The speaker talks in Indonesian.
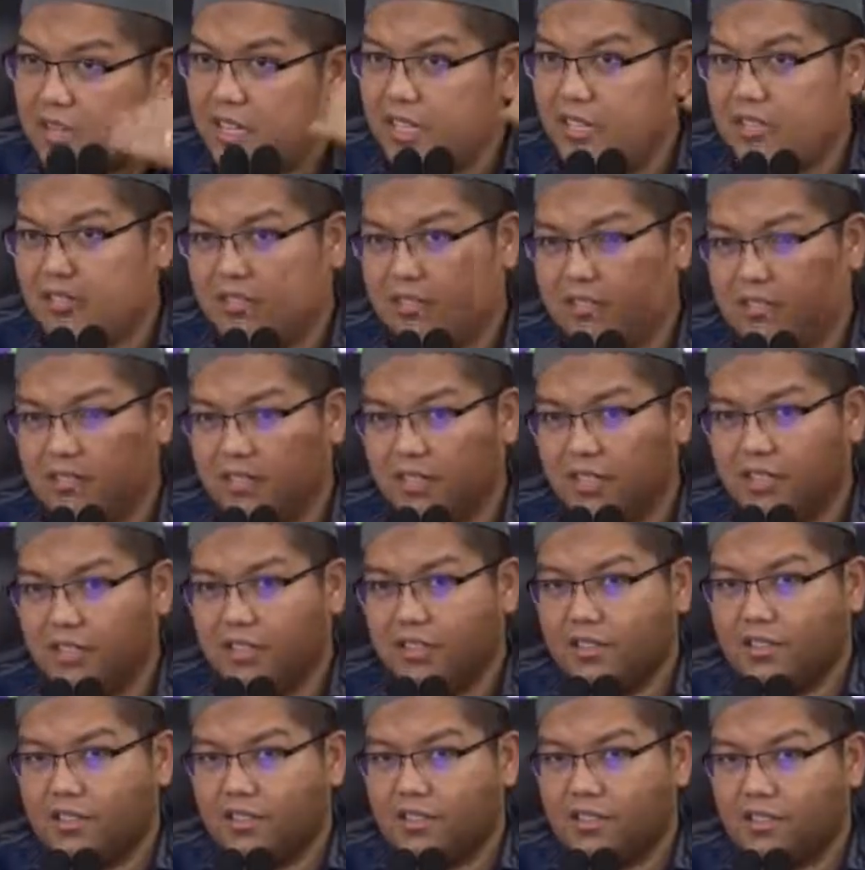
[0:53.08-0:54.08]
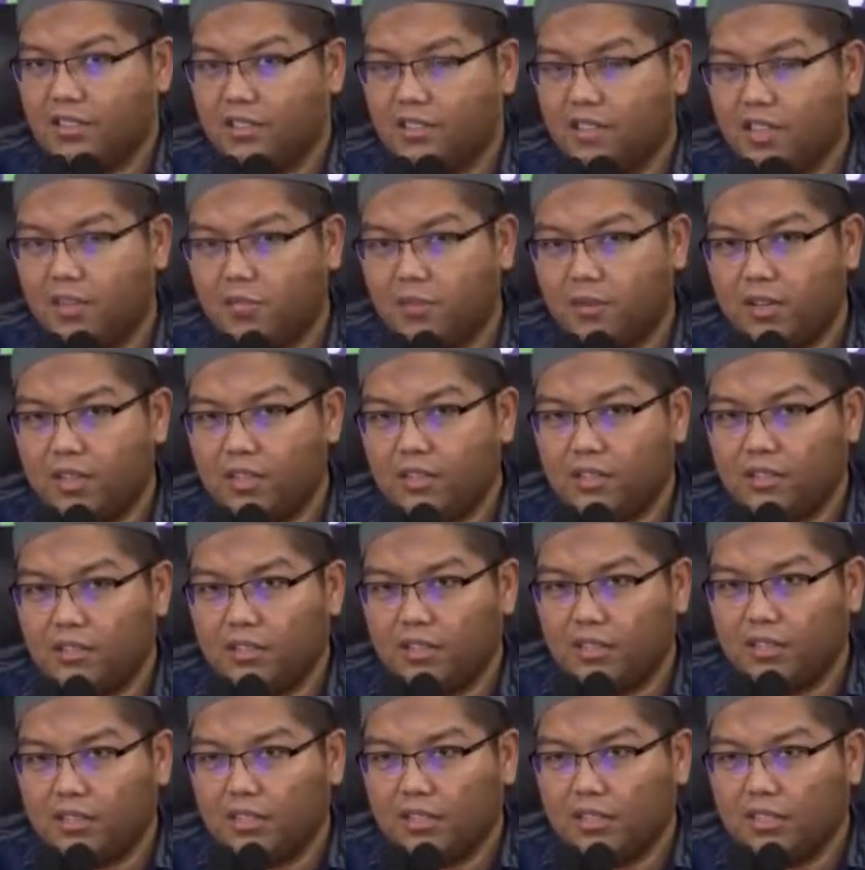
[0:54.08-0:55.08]
Pelit. Ya. Dia
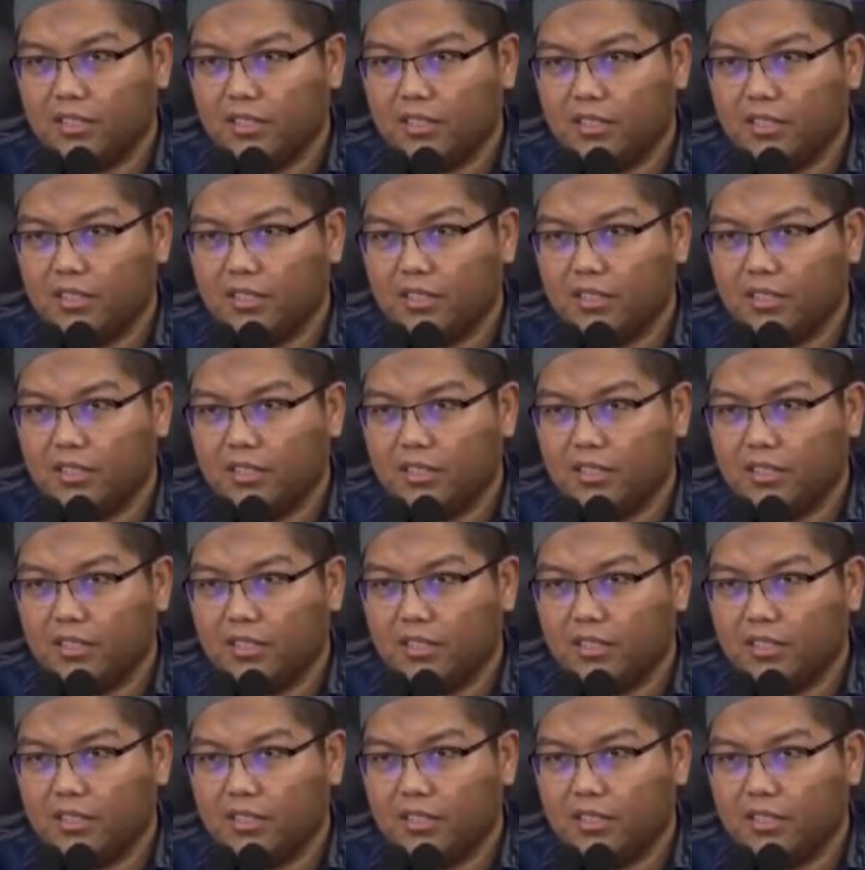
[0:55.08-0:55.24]
pelit.